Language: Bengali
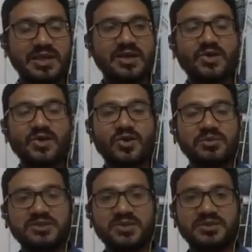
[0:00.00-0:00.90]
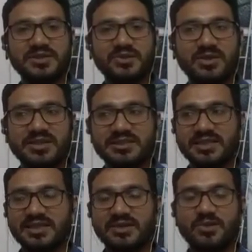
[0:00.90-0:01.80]
নবীকে যখন কেউ বলে যে
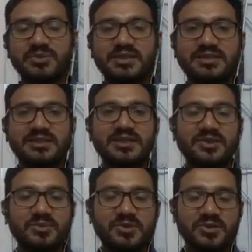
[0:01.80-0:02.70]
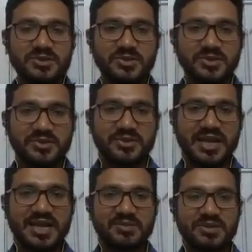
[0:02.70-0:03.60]
নবী তুমি হচ্ছে চরিত্রহীন
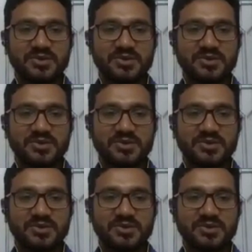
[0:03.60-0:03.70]
আল্লাহ বলে